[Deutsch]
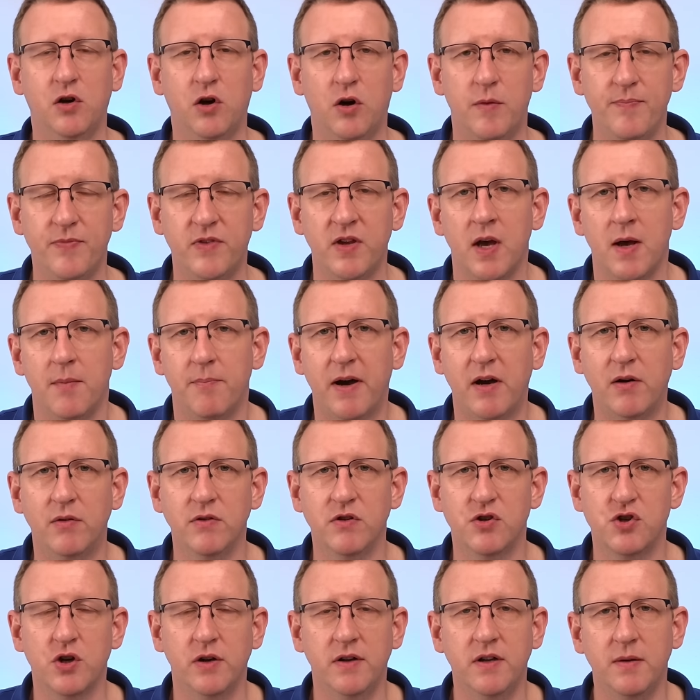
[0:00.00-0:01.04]
kommt bei
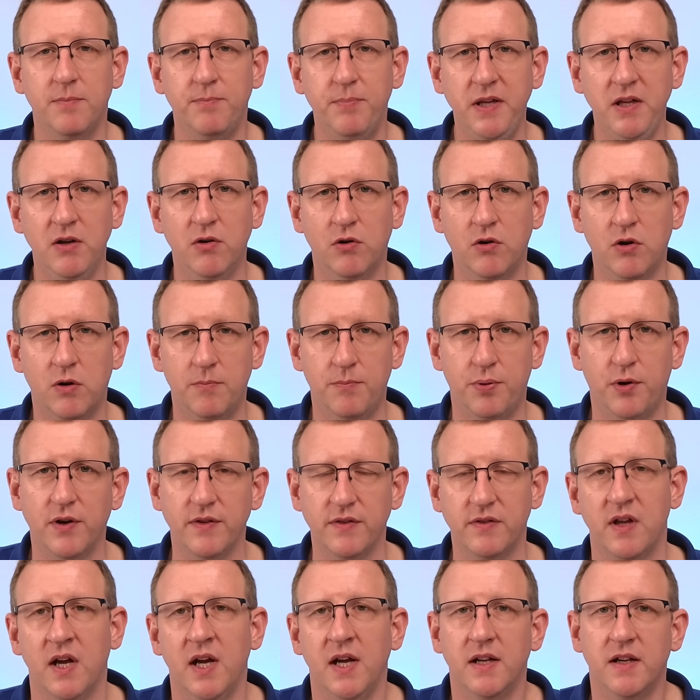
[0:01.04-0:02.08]
uns schon der
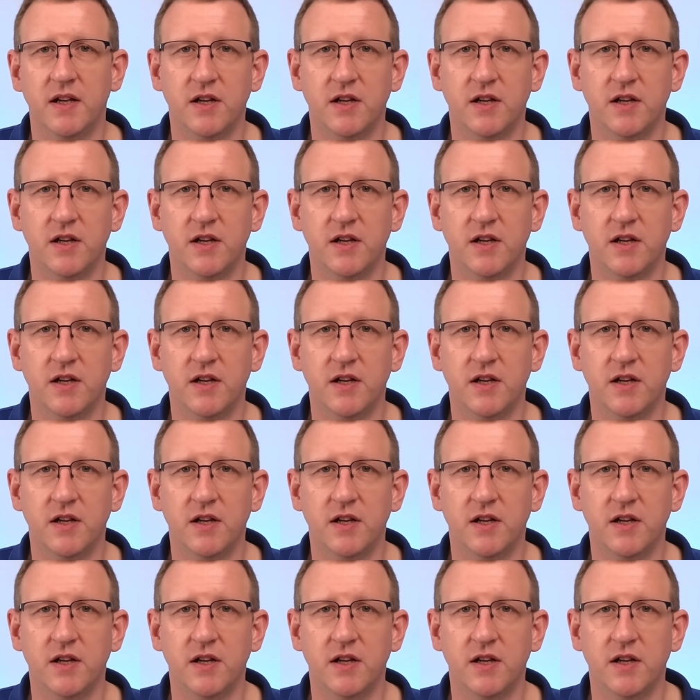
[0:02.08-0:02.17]
Biokompost,